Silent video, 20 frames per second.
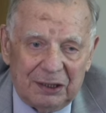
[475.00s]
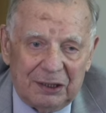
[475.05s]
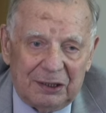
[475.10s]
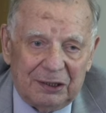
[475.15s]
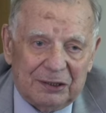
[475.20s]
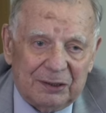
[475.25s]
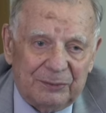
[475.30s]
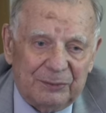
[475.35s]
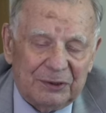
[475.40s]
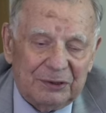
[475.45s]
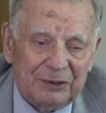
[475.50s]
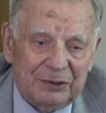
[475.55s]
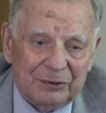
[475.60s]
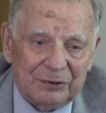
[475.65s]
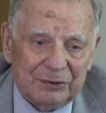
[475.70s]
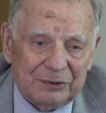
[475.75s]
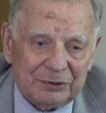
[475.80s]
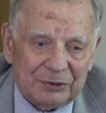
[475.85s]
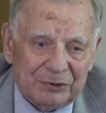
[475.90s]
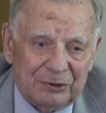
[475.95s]
и
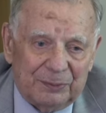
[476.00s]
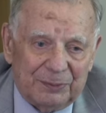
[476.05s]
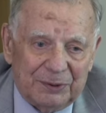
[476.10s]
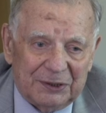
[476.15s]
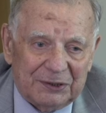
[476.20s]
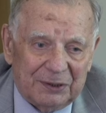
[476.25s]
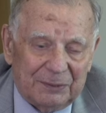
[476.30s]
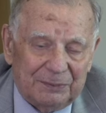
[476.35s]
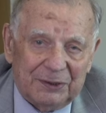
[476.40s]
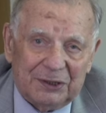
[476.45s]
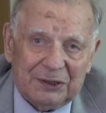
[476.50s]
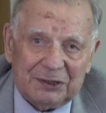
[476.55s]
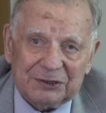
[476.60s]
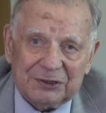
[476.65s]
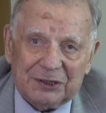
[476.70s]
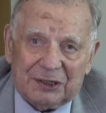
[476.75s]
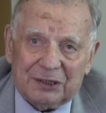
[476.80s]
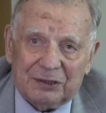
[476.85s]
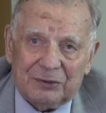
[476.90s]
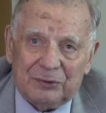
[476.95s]
рекомендую, чтобы это было
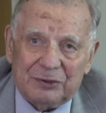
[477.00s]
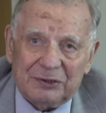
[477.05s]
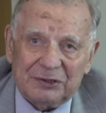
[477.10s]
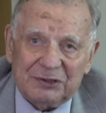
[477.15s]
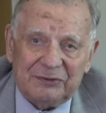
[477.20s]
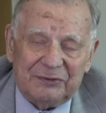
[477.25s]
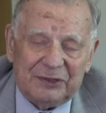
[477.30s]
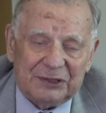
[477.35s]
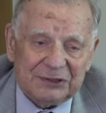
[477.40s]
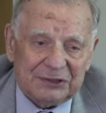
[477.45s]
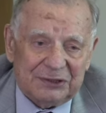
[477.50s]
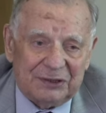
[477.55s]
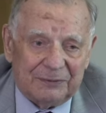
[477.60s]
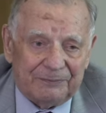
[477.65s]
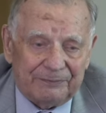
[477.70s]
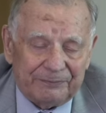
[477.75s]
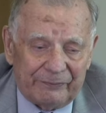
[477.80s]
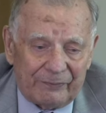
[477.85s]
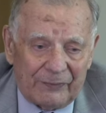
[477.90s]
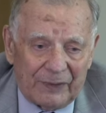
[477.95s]
широко известно.
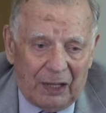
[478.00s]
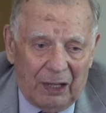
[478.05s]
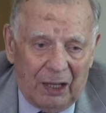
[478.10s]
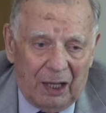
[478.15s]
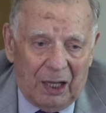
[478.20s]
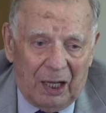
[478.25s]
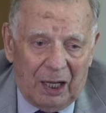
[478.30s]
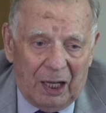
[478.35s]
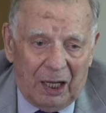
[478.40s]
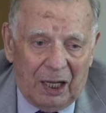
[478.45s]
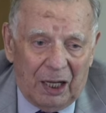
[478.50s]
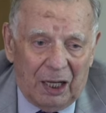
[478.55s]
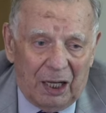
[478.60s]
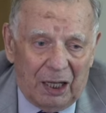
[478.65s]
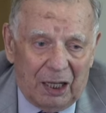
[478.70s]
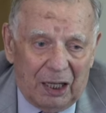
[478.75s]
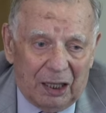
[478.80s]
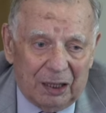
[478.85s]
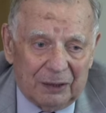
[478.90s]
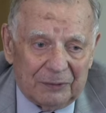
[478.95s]

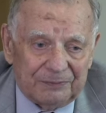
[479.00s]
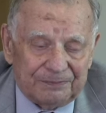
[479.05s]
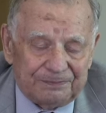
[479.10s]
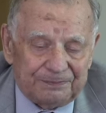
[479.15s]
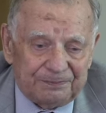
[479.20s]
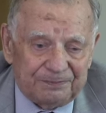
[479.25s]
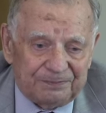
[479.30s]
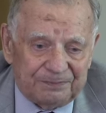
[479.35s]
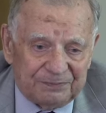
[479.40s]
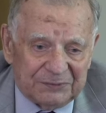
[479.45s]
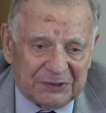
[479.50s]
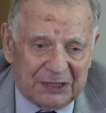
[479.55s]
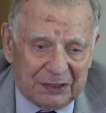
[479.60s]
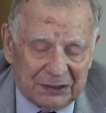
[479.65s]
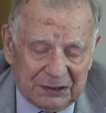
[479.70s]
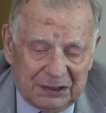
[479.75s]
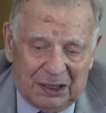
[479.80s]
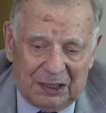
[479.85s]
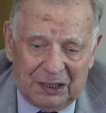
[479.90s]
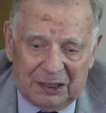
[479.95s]
Э,
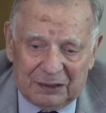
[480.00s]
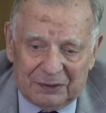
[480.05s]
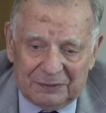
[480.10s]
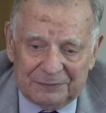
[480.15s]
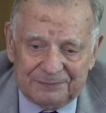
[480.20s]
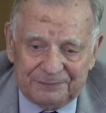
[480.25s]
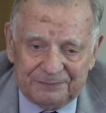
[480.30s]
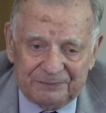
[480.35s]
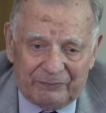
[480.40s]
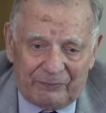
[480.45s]
когда